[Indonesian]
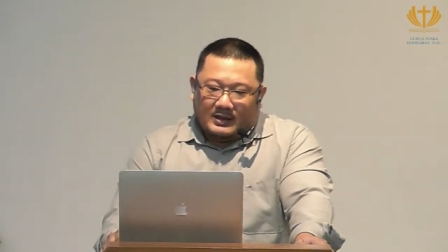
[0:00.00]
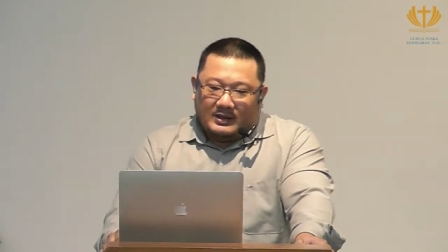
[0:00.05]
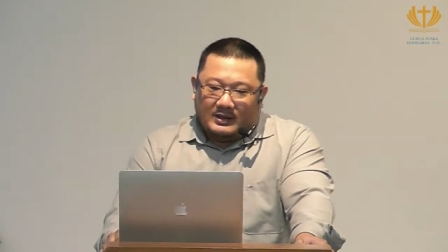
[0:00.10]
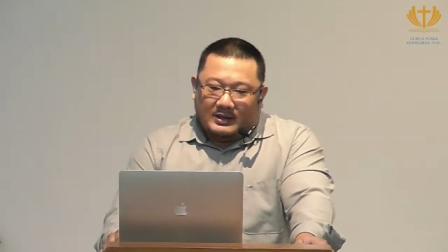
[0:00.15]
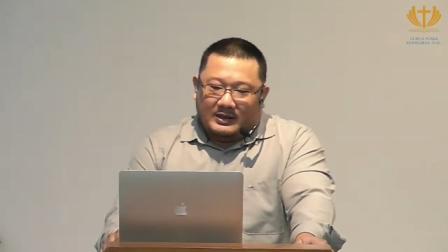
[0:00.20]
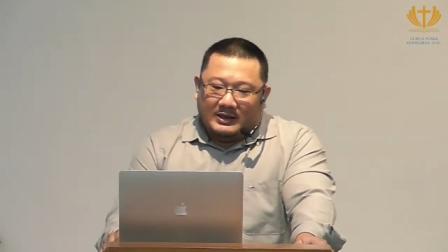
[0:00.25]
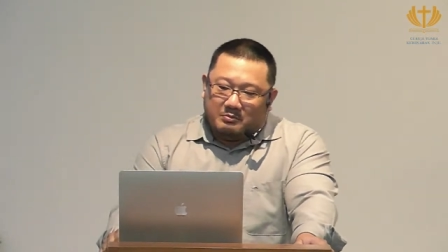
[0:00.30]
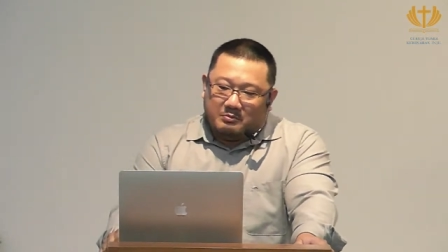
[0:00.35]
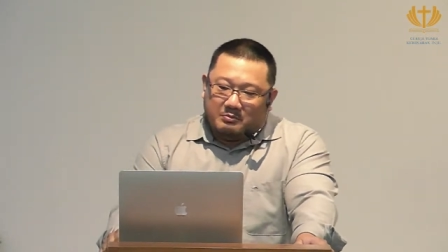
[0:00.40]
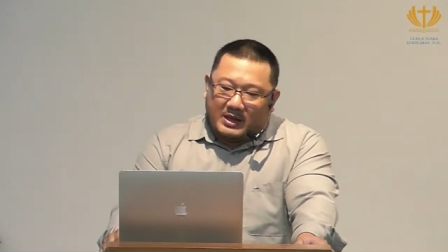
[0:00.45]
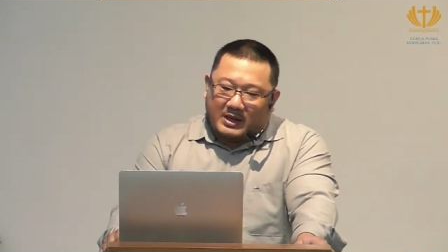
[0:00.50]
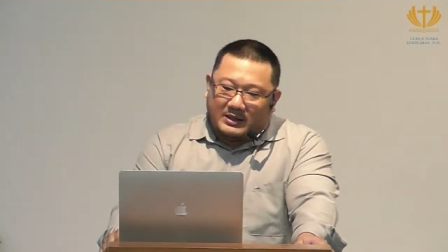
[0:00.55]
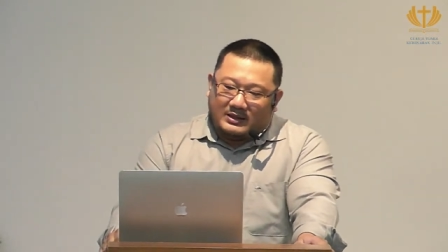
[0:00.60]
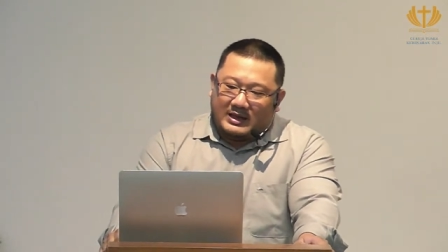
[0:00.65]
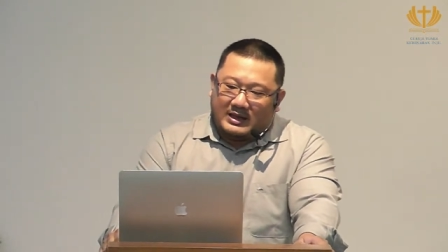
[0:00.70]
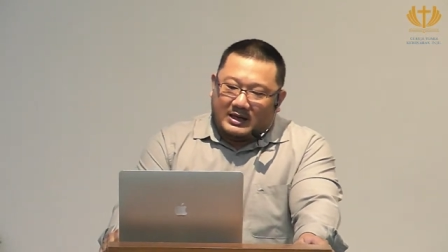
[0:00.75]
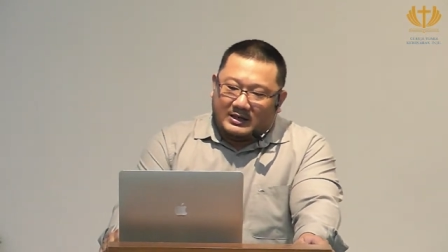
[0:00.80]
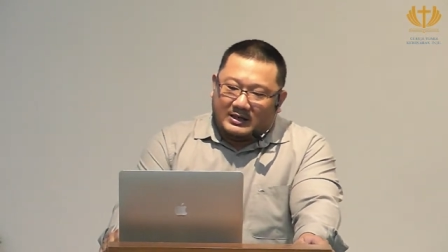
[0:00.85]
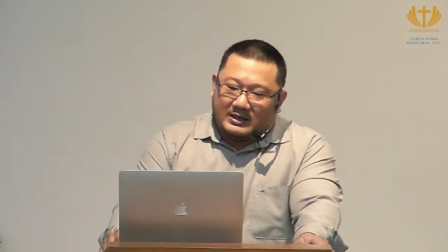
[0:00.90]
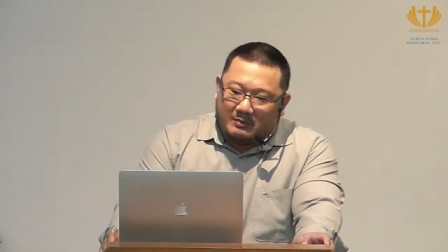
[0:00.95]
Hikmat
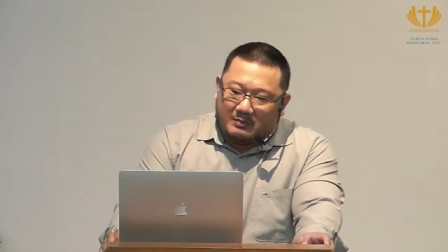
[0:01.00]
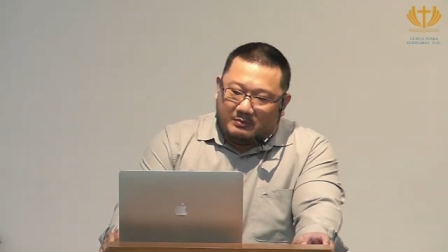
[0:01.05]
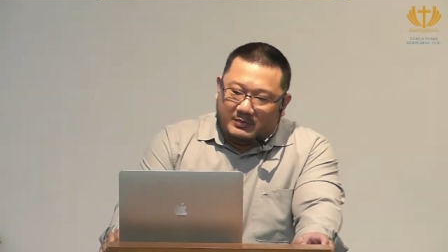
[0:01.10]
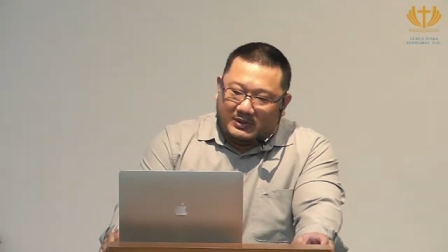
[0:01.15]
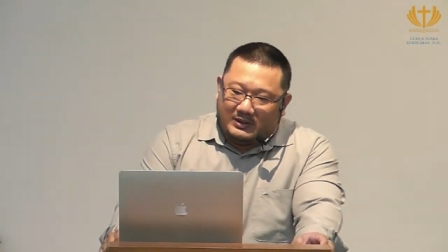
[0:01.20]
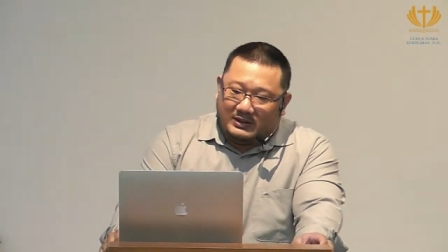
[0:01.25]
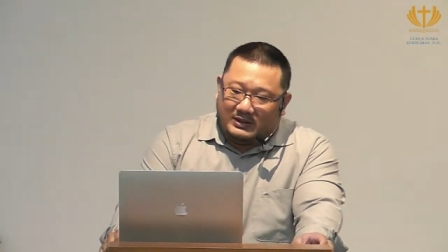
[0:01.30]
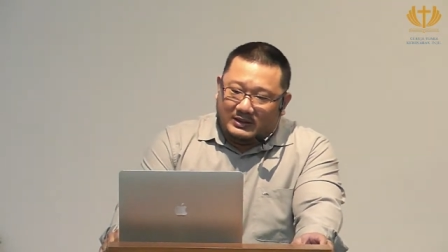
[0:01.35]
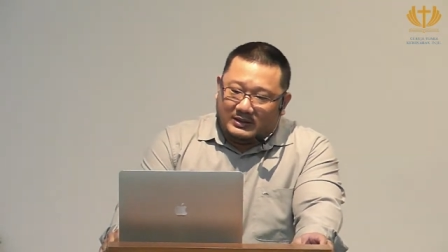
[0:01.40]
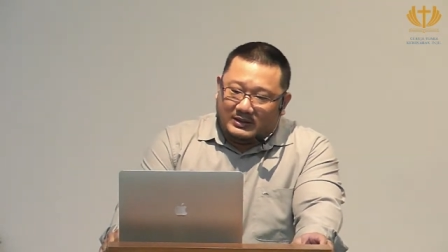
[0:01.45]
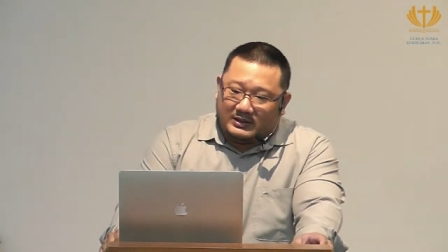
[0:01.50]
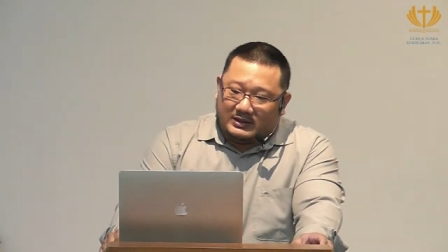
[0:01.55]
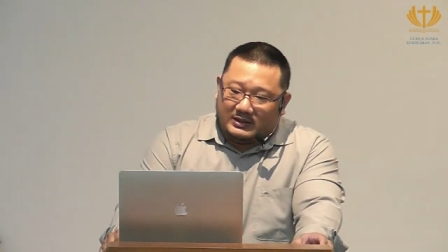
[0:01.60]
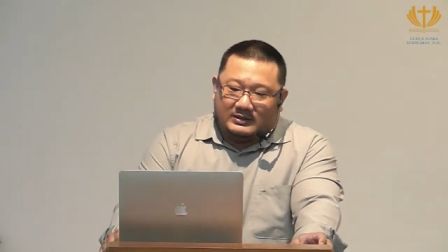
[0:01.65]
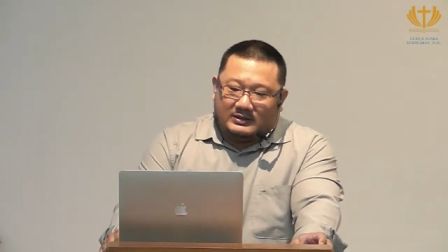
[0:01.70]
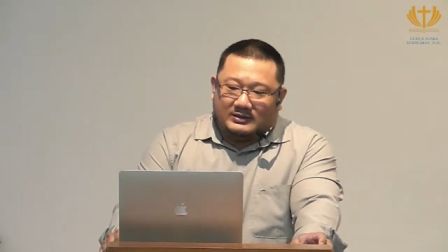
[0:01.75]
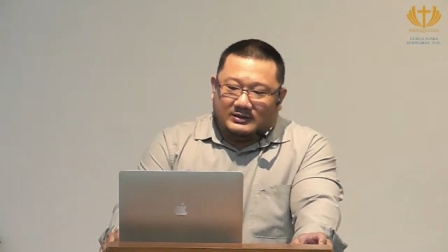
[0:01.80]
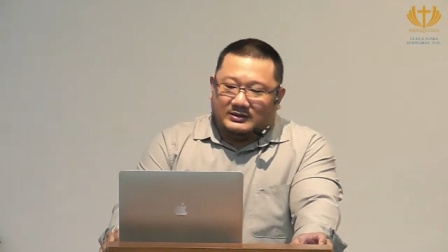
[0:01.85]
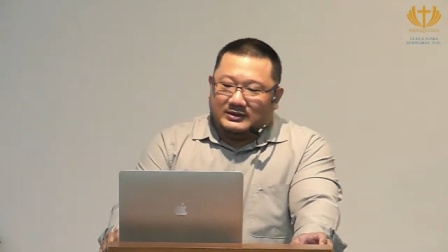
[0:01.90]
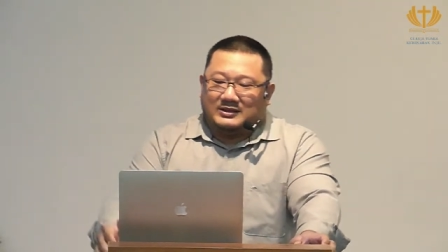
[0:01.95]
yang dia miliki
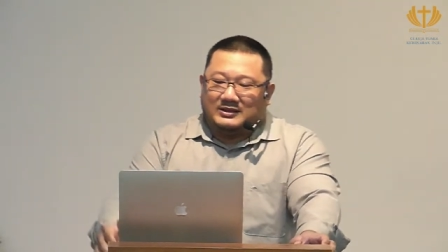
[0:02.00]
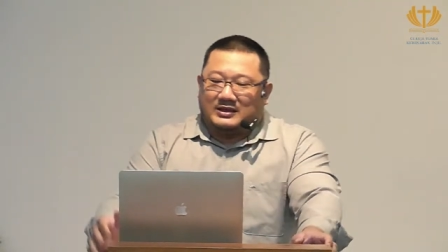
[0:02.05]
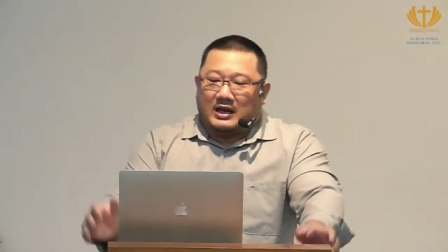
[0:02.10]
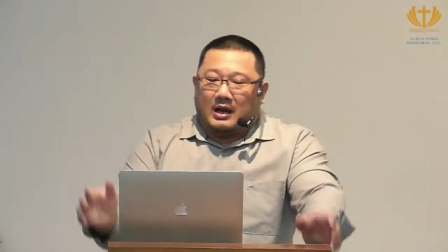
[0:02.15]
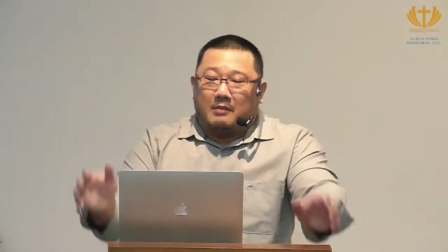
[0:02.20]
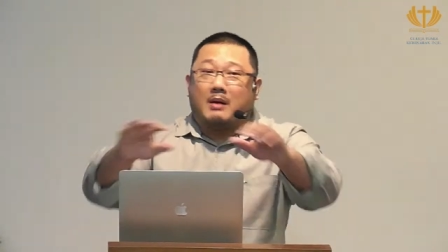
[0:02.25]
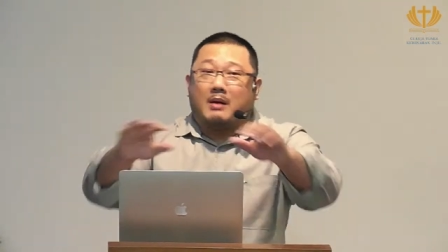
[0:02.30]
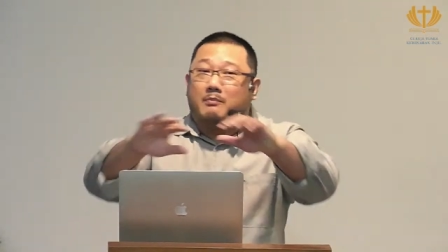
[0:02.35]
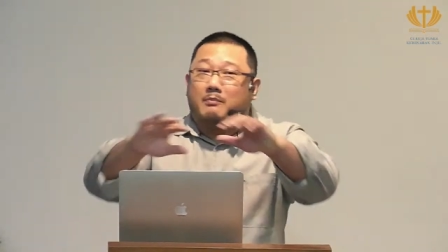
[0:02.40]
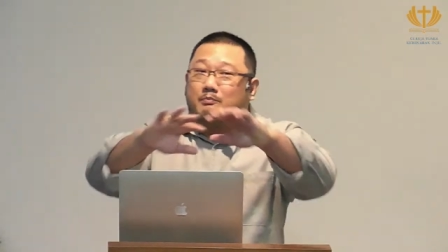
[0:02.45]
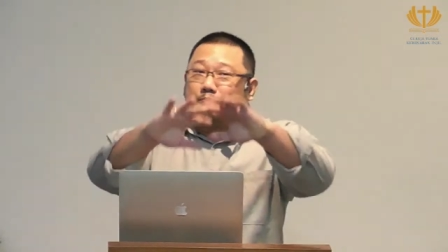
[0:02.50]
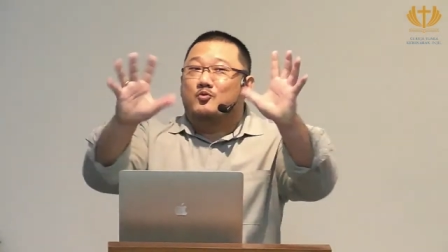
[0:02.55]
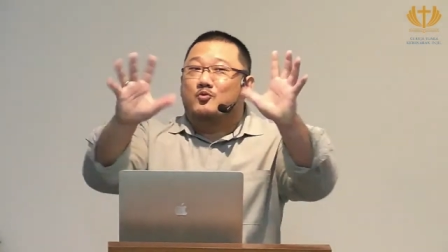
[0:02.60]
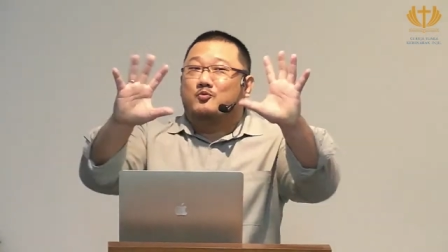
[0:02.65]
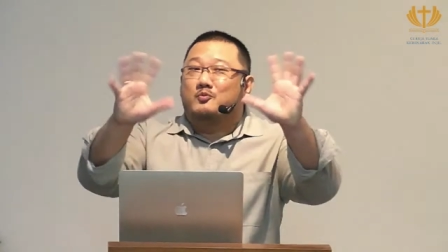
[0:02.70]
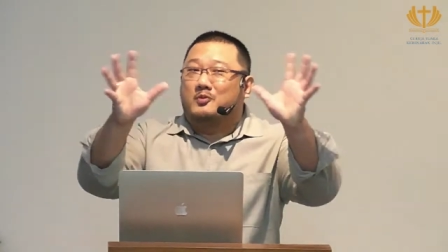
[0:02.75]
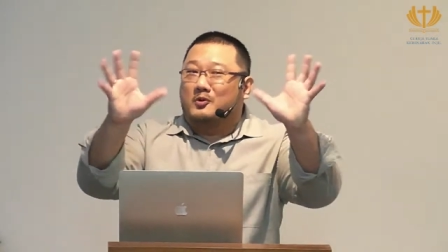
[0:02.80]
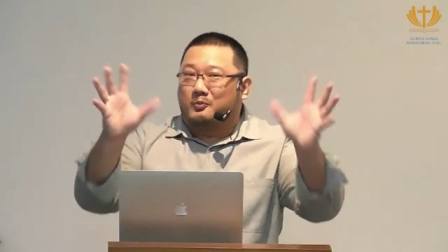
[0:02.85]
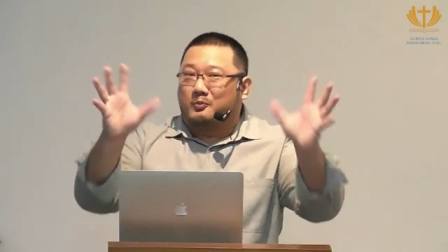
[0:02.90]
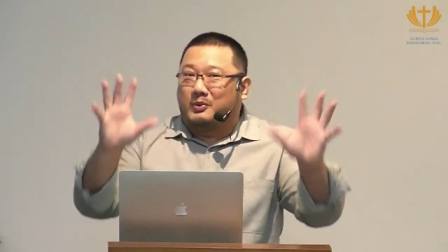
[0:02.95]
tidak mampu
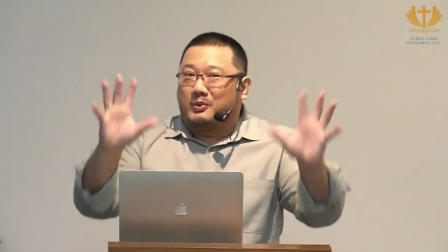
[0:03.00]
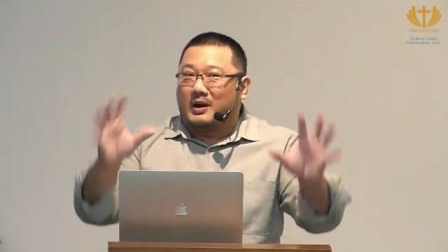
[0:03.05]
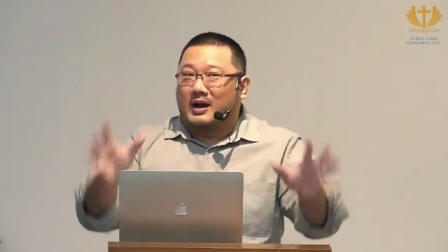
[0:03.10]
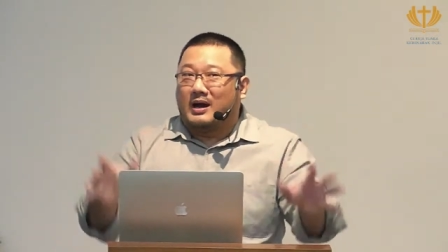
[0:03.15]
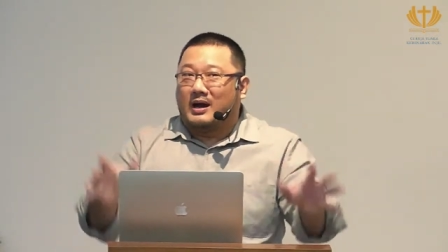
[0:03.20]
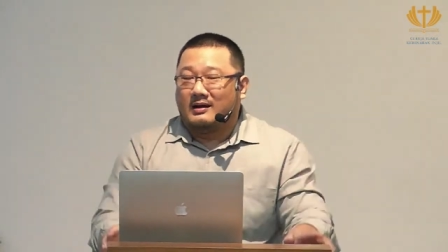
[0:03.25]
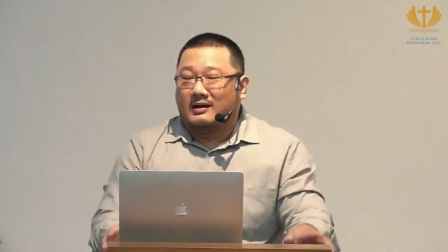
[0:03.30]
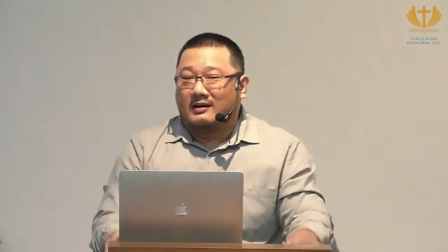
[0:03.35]
merubah